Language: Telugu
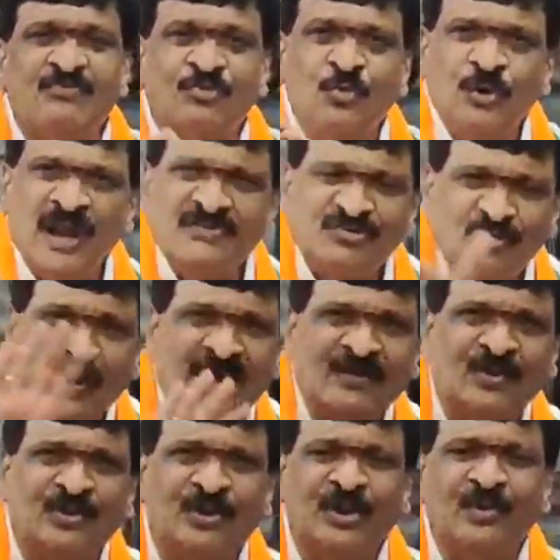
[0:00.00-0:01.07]
స్టూడెంట్స్ ను
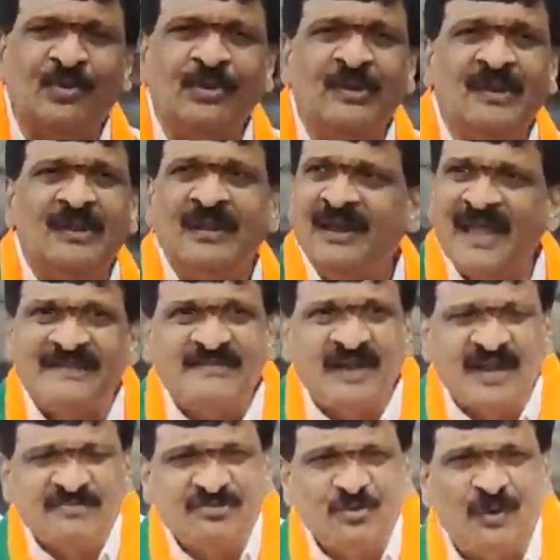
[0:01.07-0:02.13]
వాడుకుంటున్నావు
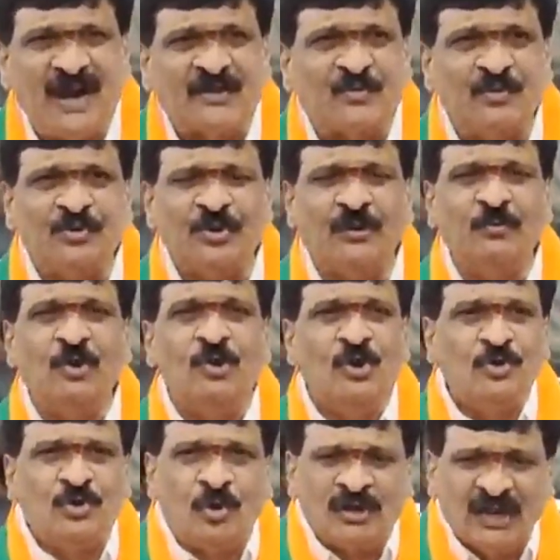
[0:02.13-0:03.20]
లెక్చరర్స్ ను వాడుకుంటున్నావు
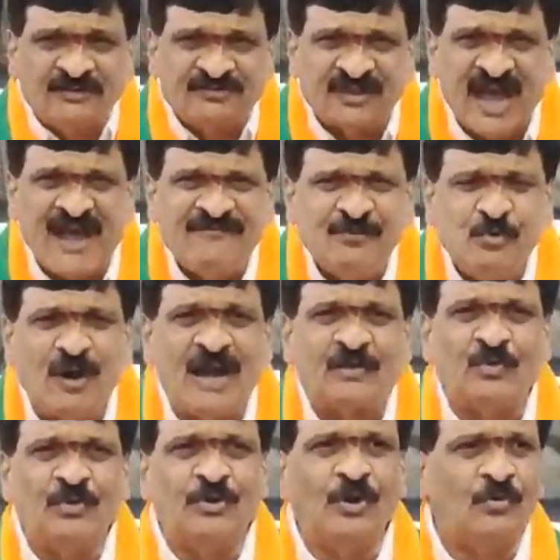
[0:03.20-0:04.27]
టోటల్ స్టాఫ్ ను
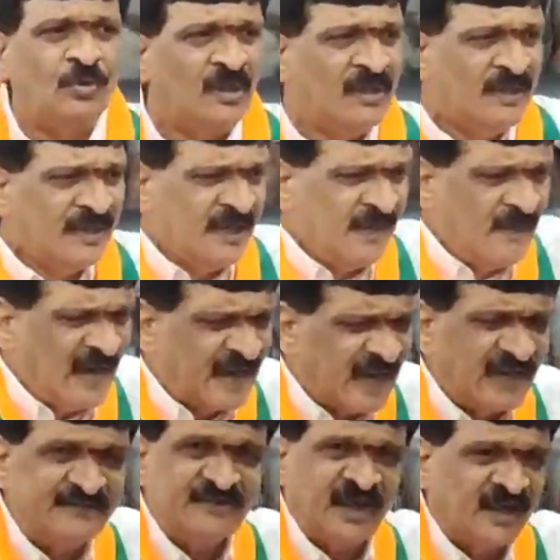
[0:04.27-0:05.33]
వాడుకుంటున్నావు ఈ
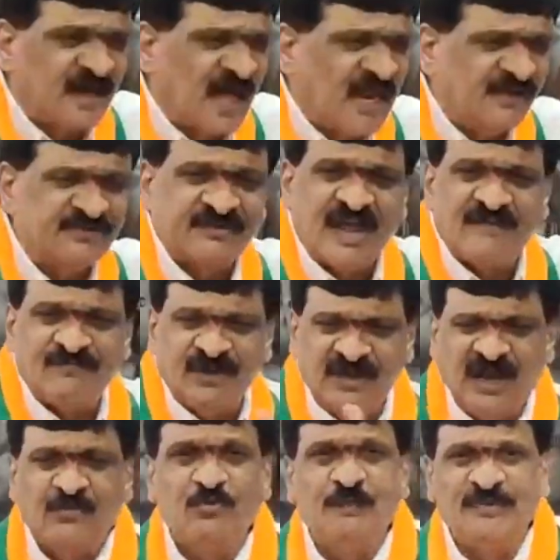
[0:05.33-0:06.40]
మెడికల్ కాలేజ్ స్టాఫ్ ను
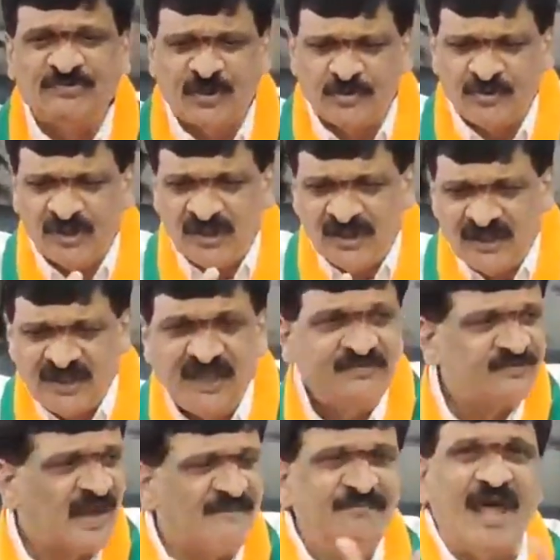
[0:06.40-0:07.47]
ఇలా చూపిస్తావు ఈ
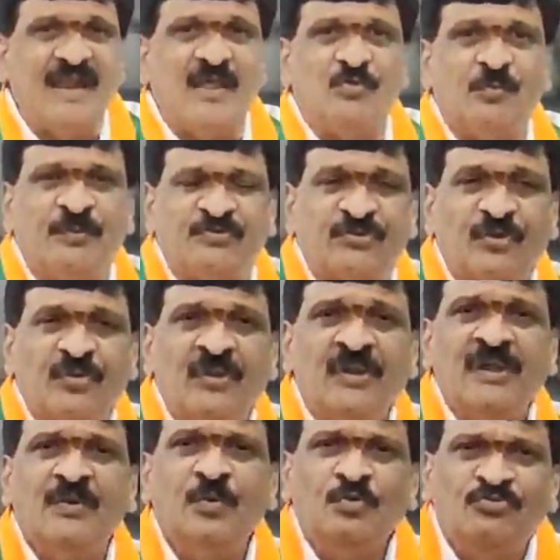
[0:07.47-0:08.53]
స్టాఫ్ ను అలా చూపిస్తావు
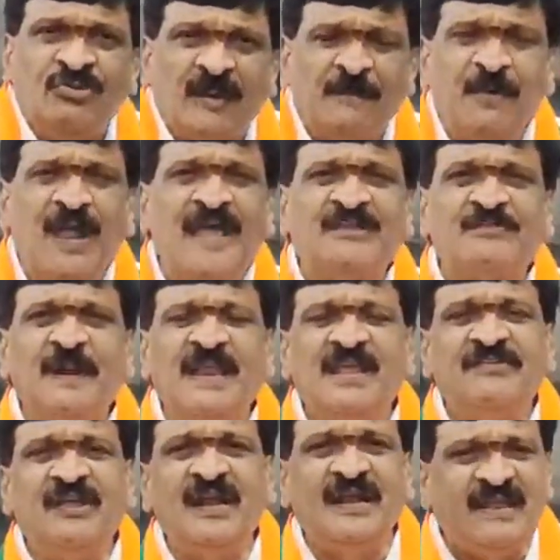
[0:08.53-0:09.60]
నువ్వు చెప్పురా
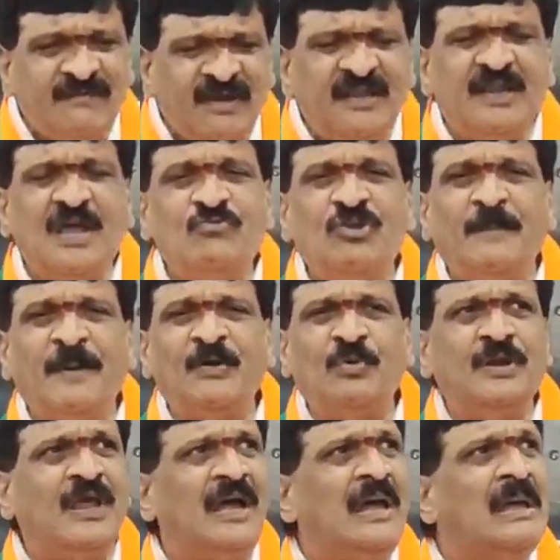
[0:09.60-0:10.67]
ఎక్స్ప్లెనేషన్ అంటే వీటికి నేను
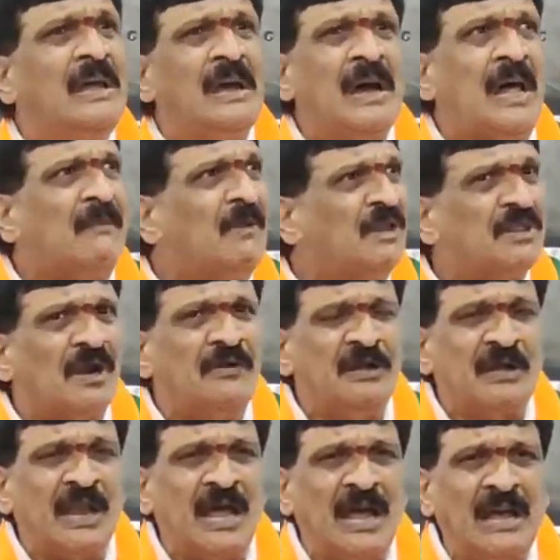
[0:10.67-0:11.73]
చెప్పకుండా హనుమంతరావు
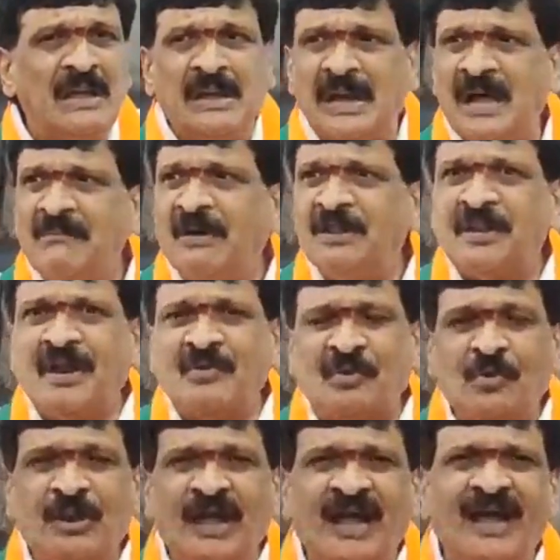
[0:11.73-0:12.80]
ఇట్లా హనుమంతరావు
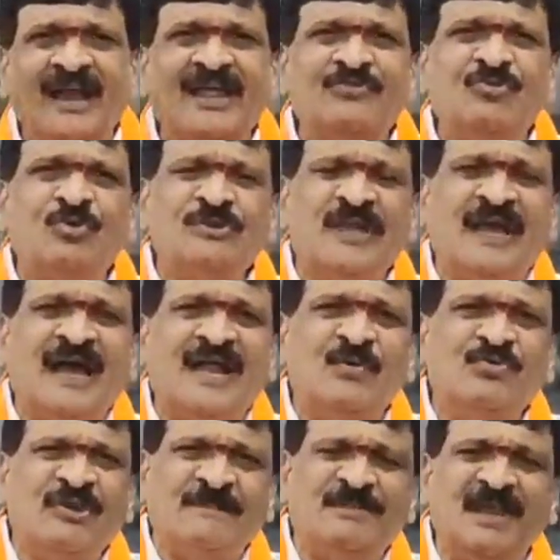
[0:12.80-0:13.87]
గుండా అరే చూతేగా
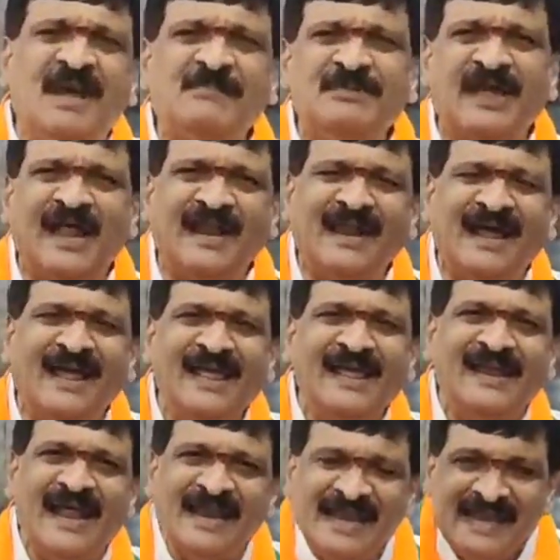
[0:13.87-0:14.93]
నువ్వు చెప్తే నమ్ముతారా
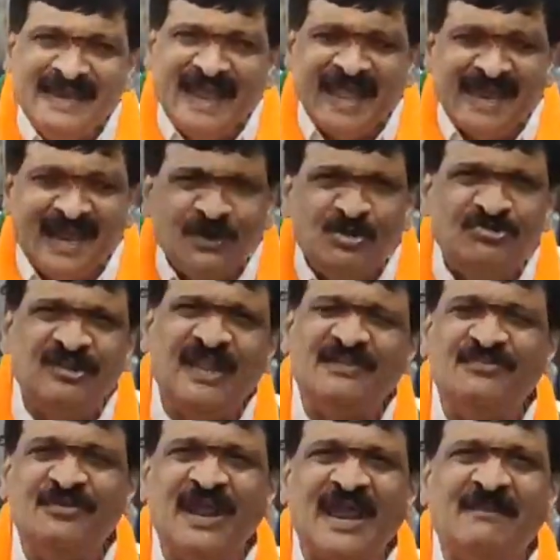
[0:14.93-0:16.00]
నన్ను ఇన్ని ఏళ్ళ నుంచి
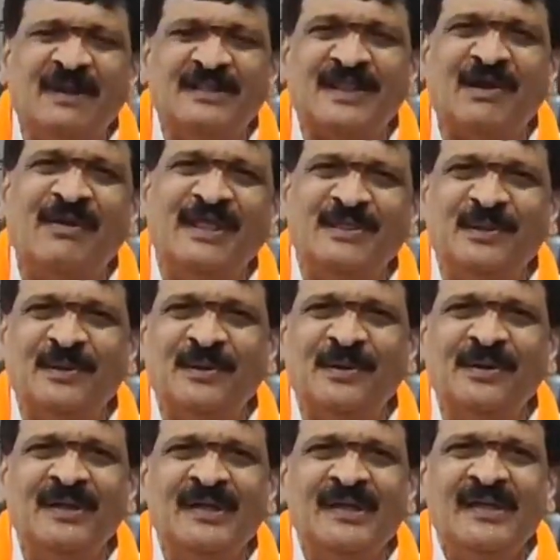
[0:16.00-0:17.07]
తెలుసు హనుమంతరావు ఏందో
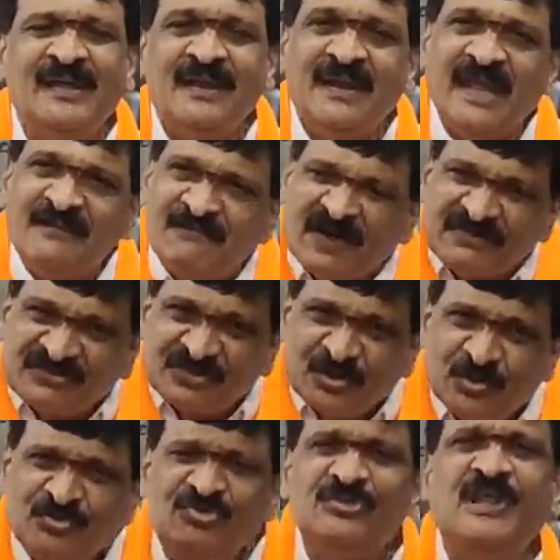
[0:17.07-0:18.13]
నేను ఫస్ట్
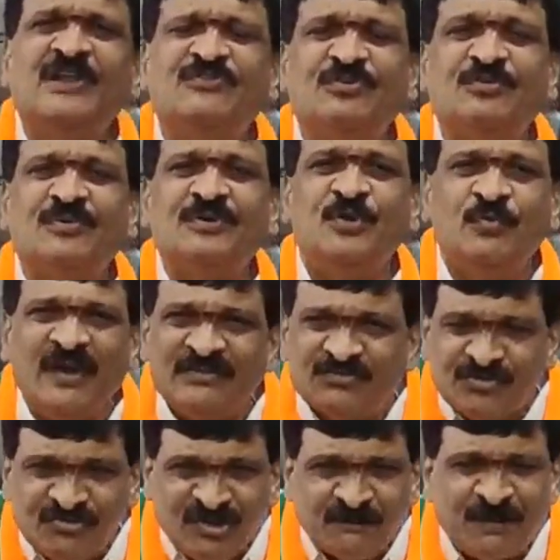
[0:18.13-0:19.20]
నుంచి తెలుసు
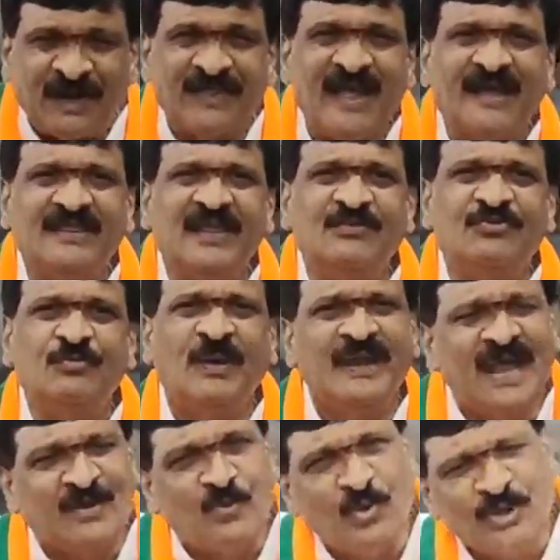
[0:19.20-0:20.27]
యుఎస్ నుంచి ఇప్పటిదాకా తెలుసు
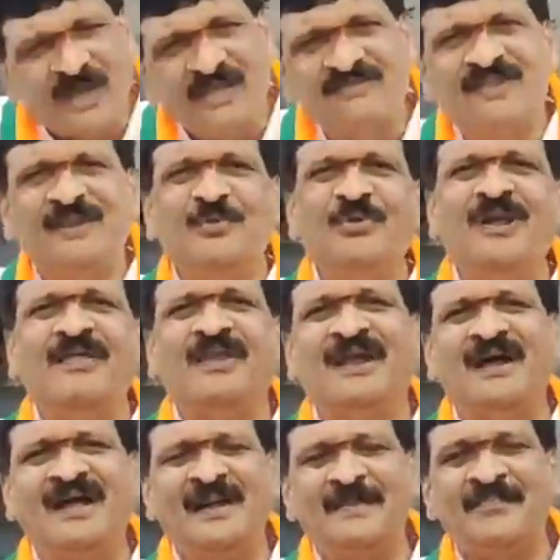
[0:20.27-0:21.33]
మరి నాకు ఓట్లు వేస్తూనే ఉన్నారు
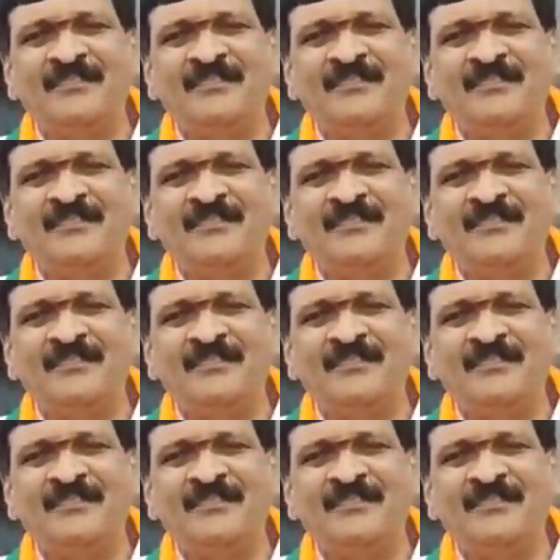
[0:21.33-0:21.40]
కదరా